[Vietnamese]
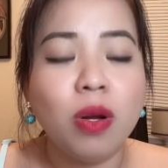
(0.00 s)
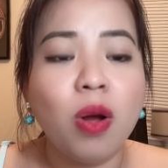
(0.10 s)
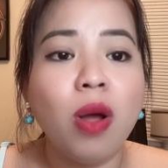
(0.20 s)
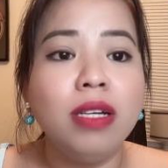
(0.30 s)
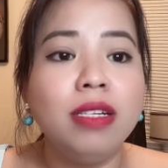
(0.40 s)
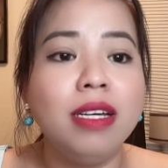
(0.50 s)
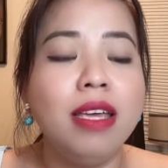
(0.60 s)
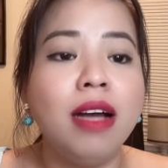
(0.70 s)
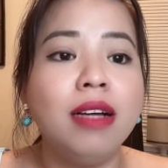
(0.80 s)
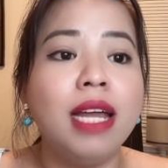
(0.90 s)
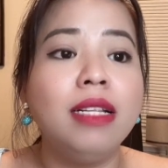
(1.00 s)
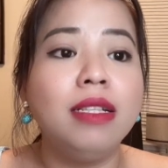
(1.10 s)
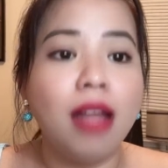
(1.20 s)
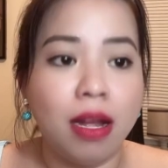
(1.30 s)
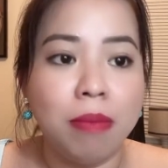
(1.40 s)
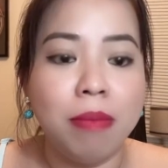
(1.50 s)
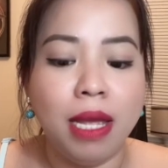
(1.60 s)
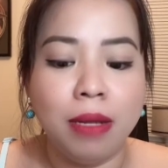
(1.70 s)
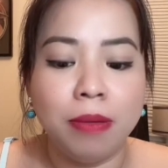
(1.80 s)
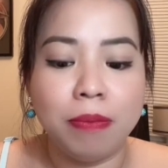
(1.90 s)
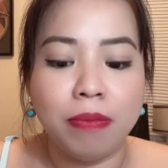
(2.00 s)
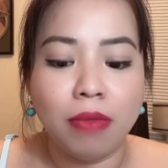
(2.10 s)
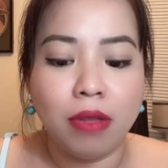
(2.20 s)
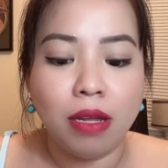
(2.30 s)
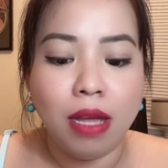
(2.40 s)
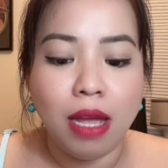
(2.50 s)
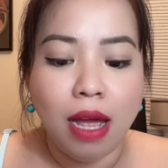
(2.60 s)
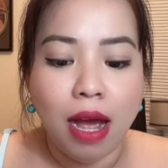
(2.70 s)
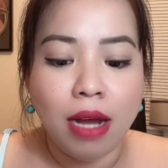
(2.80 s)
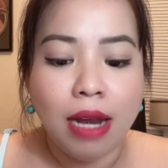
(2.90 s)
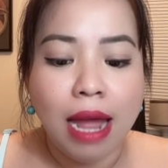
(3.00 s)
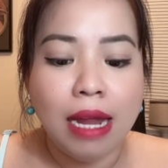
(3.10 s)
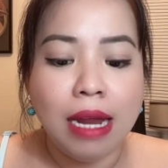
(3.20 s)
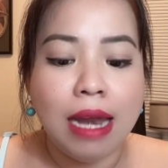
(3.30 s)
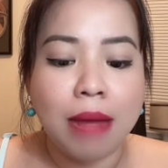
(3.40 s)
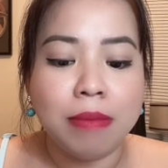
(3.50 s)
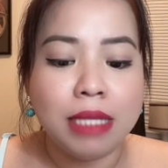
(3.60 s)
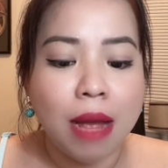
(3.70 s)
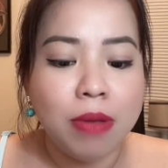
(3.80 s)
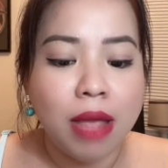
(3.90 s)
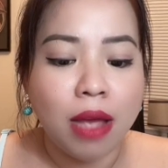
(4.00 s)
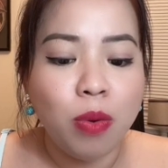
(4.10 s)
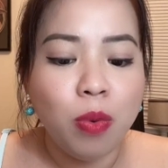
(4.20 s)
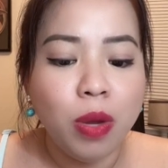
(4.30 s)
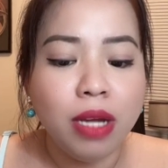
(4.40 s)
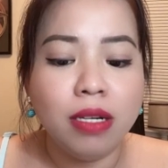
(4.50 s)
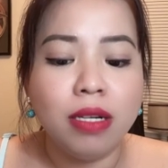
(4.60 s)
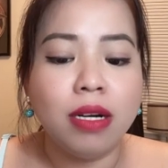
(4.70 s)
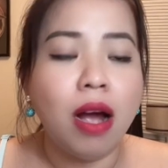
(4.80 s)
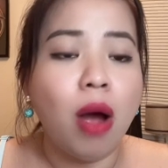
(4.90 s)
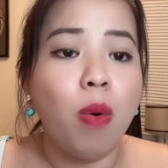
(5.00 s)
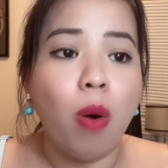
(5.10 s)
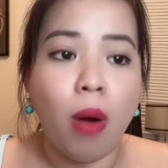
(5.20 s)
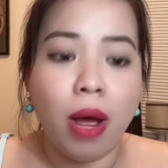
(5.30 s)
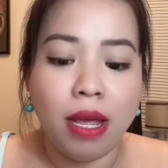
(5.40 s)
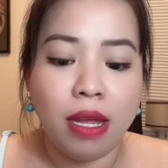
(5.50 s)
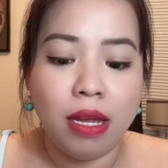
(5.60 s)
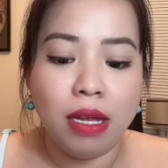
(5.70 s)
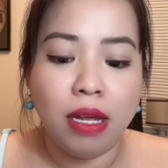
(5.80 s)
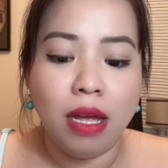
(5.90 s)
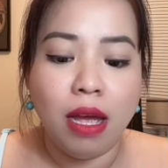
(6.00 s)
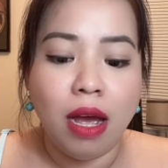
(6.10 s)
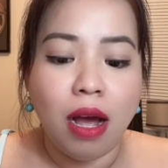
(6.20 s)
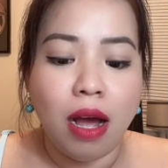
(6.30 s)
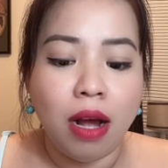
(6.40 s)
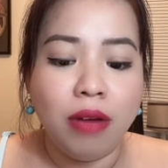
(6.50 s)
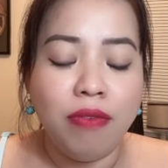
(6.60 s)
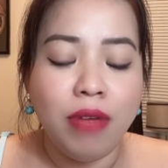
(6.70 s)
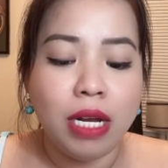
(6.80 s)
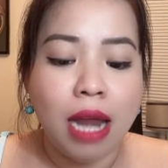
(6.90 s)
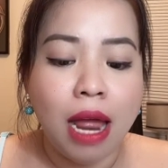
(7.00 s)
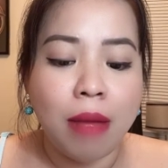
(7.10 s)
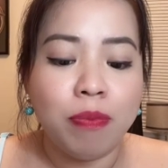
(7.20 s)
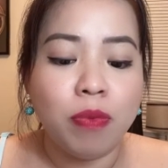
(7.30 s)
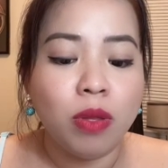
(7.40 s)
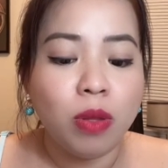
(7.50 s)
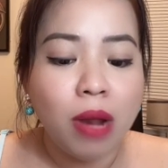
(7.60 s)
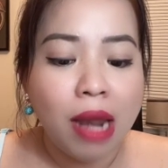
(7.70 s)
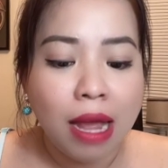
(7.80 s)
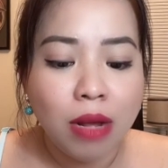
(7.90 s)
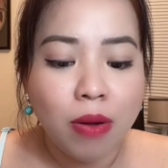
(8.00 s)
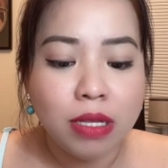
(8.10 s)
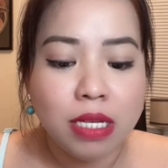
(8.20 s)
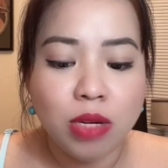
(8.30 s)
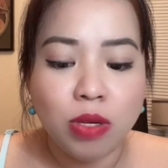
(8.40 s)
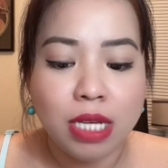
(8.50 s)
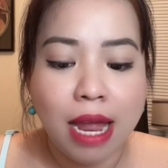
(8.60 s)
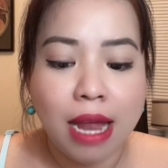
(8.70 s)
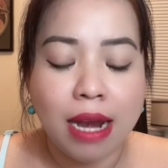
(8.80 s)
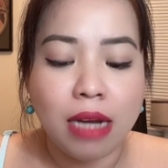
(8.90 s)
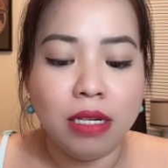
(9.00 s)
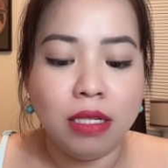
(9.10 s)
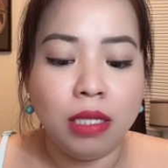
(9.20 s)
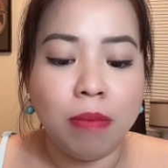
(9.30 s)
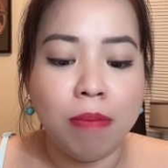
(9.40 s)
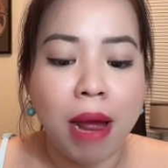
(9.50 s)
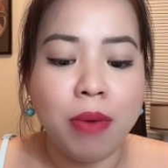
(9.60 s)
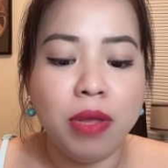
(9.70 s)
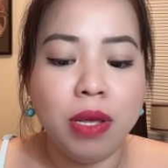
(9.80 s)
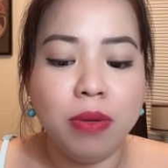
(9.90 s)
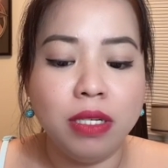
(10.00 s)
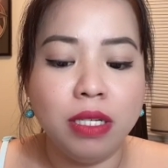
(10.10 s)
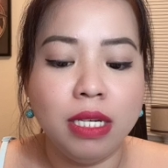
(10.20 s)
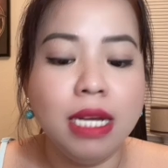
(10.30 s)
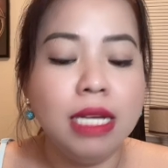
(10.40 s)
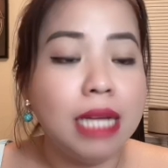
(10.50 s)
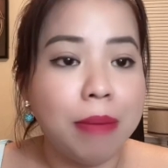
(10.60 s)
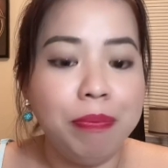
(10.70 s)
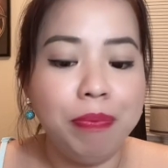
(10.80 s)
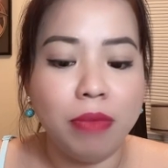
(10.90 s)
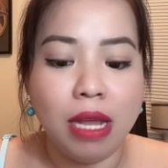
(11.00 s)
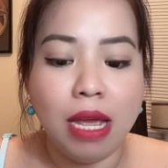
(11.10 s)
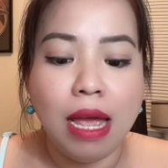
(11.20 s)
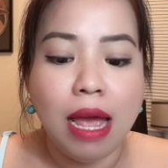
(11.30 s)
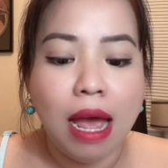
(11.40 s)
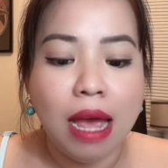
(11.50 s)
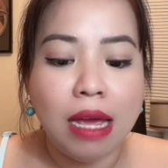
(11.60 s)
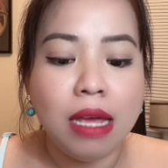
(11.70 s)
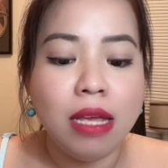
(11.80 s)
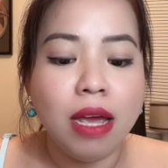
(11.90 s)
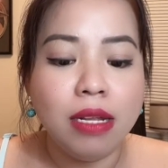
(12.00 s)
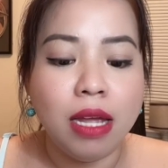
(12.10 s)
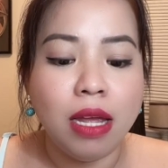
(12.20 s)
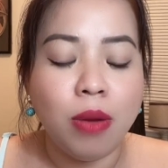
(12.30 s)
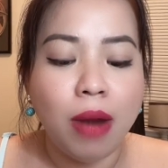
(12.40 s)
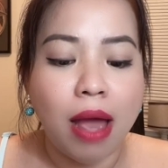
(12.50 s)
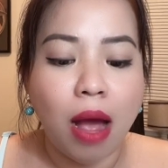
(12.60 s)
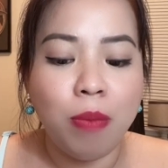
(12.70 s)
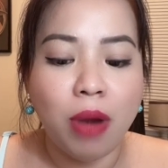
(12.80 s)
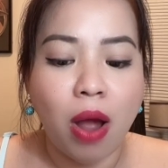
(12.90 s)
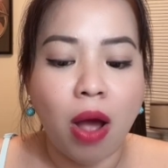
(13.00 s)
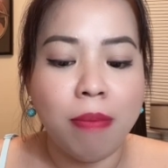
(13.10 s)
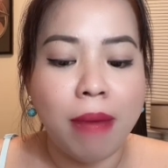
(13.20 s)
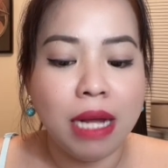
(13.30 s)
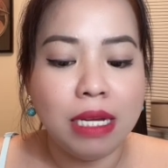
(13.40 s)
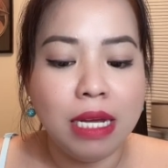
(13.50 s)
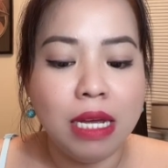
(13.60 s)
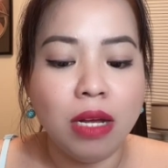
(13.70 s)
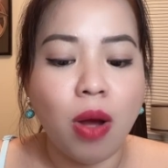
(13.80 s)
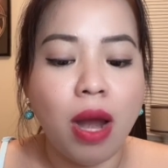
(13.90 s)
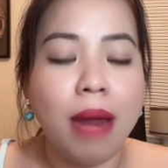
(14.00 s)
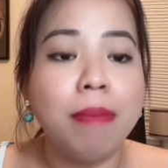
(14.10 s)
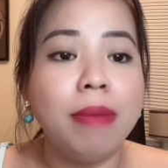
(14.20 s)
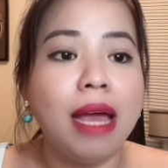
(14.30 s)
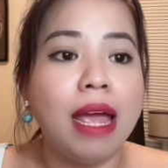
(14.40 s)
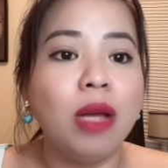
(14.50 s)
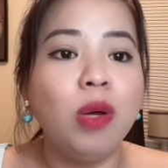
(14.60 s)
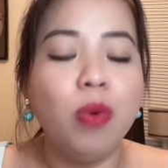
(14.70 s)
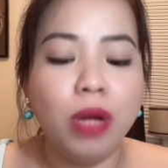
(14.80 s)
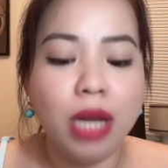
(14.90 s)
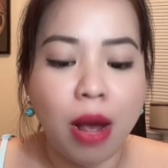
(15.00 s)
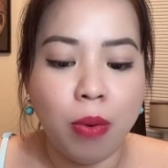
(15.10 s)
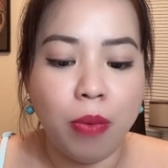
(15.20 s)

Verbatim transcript: có người dân đến tận miệng ở đây làm sao giải quyết được khâu oi ở việt nam tôi lái con siêu xe ra đường bao nhiêu người đứng ngắm hay giới thiệu là ông nọ bà kia có lắm kẻ cúi đầu